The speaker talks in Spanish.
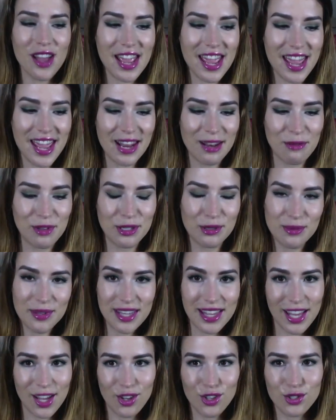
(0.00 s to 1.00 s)
en mis
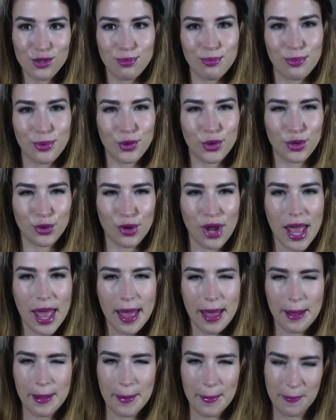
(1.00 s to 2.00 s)
videos por
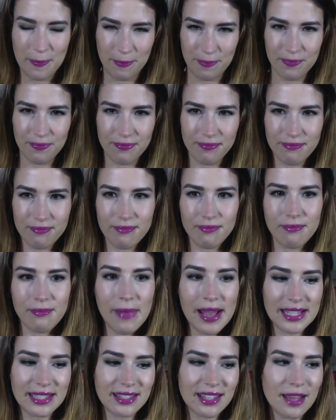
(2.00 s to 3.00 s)

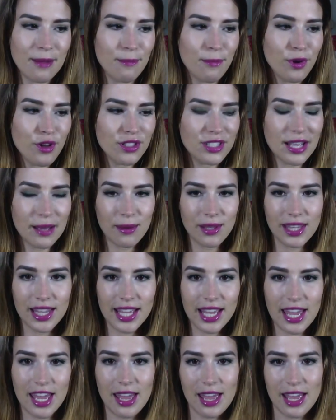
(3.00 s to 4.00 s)
más tiempo saben
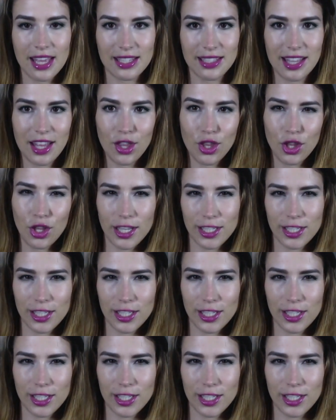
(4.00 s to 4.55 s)
de que he estado,